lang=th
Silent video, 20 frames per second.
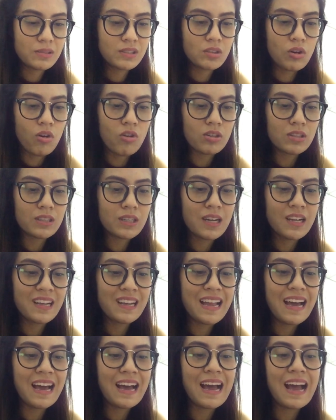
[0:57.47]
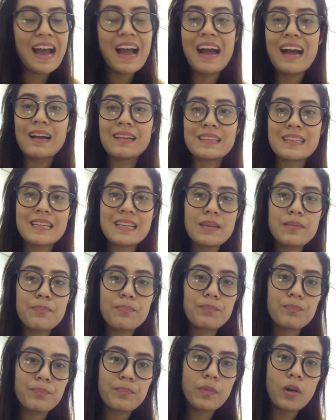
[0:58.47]
12 เดือนราคาที่
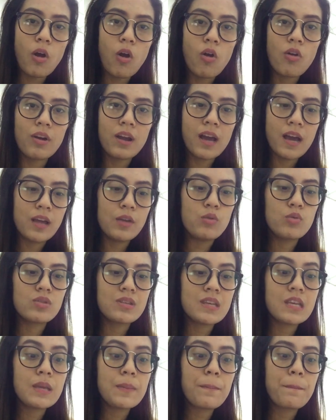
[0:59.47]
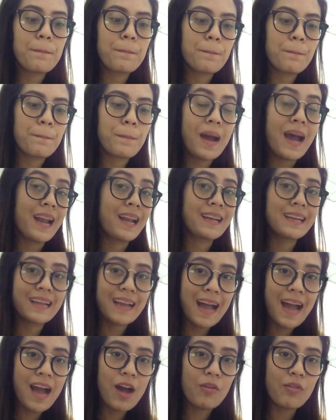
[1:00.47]
กล่องนะคะอยู่ที่พัน
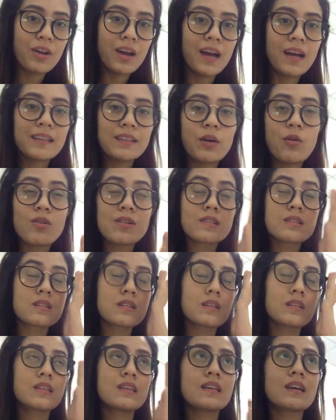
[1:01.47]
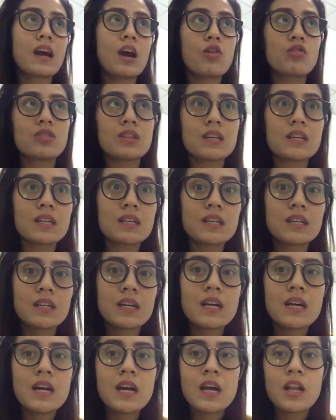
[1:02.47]
เก้านะคะแต่ว่าซื้อที่เคาน์เตอร์
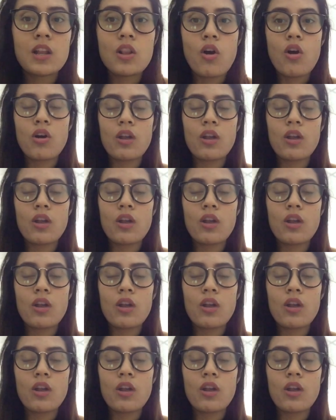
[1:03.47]
ลอ